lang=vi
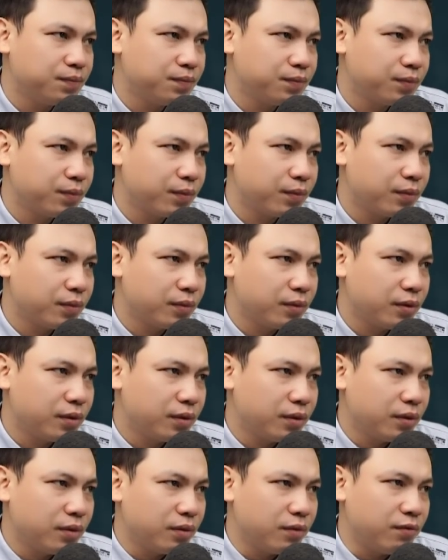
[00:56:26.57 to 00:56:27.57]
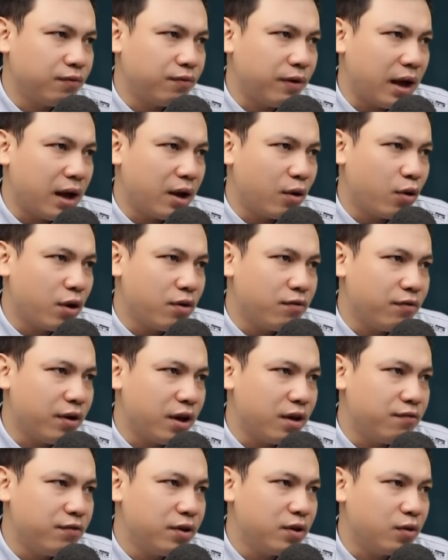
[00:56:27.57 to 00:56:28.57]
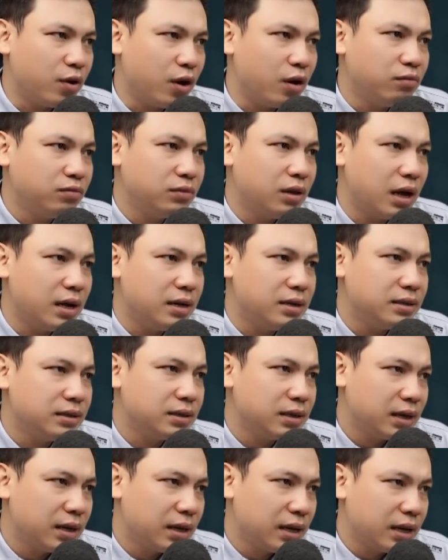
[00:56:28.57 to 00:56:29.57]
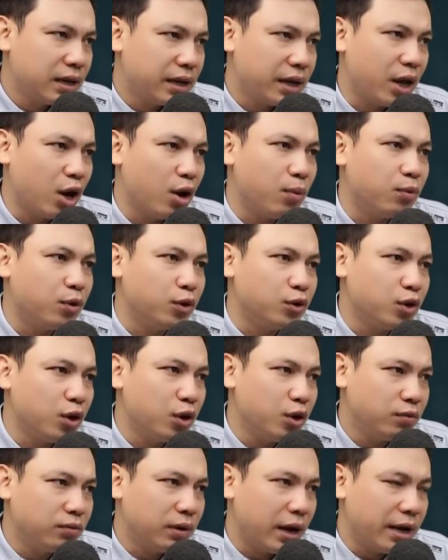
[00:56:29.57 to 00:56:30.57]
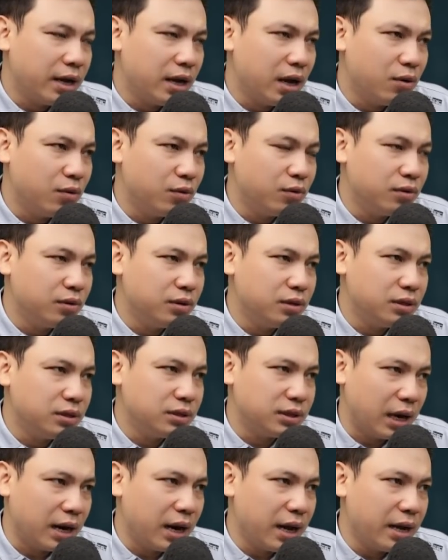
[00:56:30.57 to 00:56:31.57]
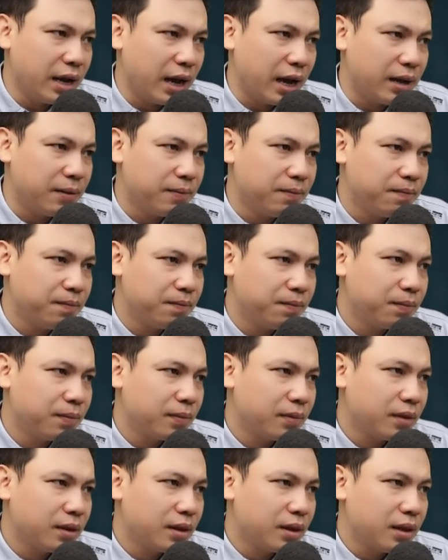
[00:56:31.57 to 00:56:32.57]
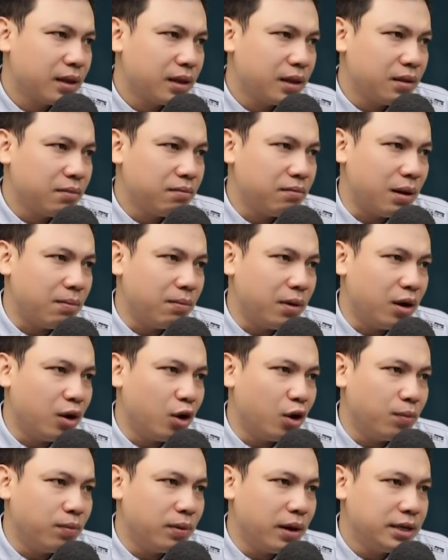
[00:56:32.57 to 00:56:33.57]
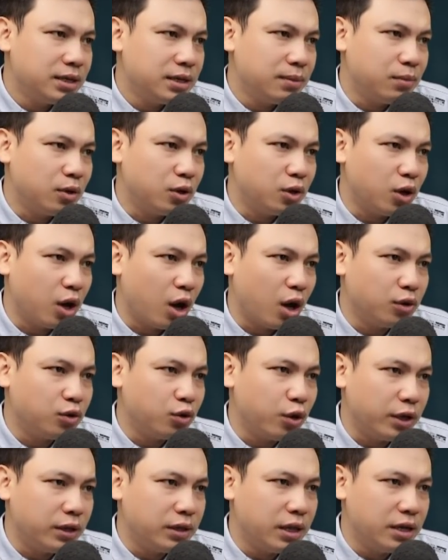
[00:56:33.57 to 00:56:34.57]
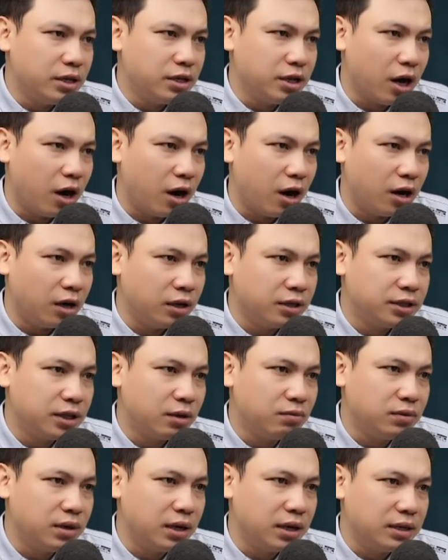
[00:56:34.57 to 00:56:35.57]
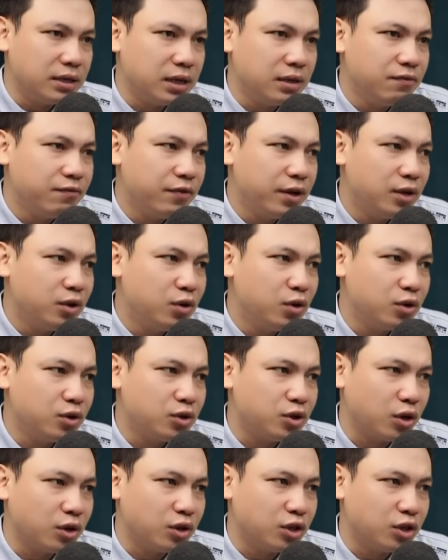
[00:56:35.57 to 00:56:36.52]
Nhìn thấy vị đạo sĩ thoáng ngạc nhiên, nhưng sao cũng lễ phép chào thầy, ngồi xuống bên cạnh rót nước. Đạo sĩ nhắm mắt lại niệm gì đó, bất chợt ông dừng lại rồi nói.